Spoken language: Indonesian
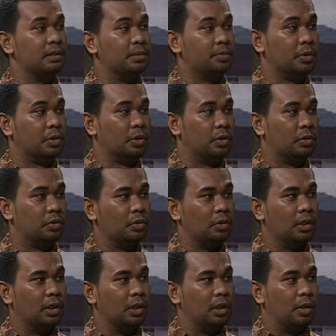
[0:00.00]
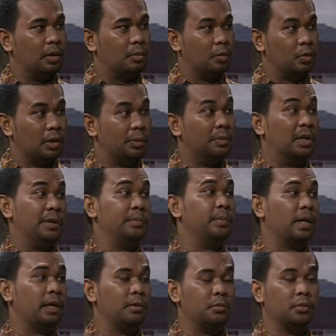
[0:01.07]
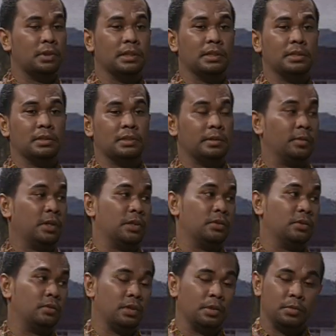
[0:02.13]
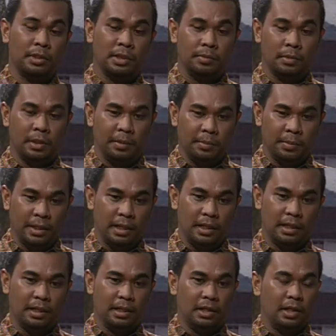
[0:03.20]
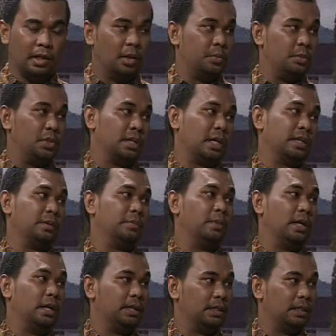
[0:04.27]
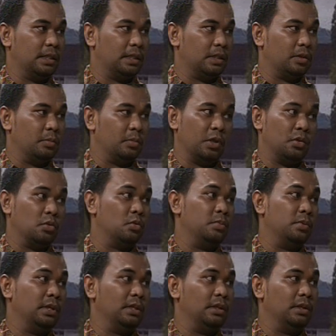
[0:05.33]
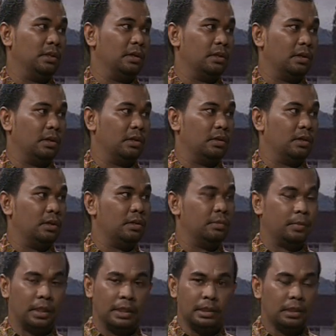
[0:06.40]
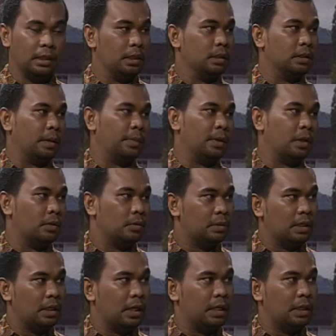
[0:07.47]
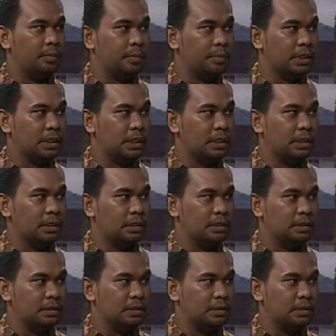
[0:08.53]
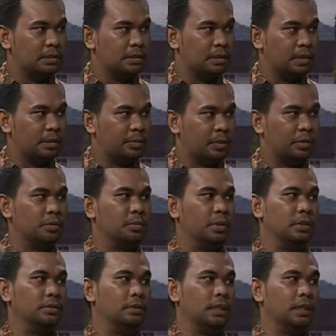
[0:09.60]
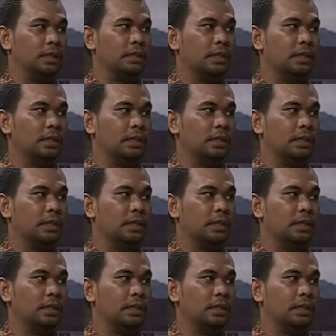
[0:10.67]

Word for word: seperti Betul. itu mungkin melimpah kan mungkin Betul. sebagai contohnya mungkin melimpah pisangnya banyak, kemudian ubi kan ya. gitu ya. banyak. Tapi kalau tidak ada pemasaran kan percuma juga kan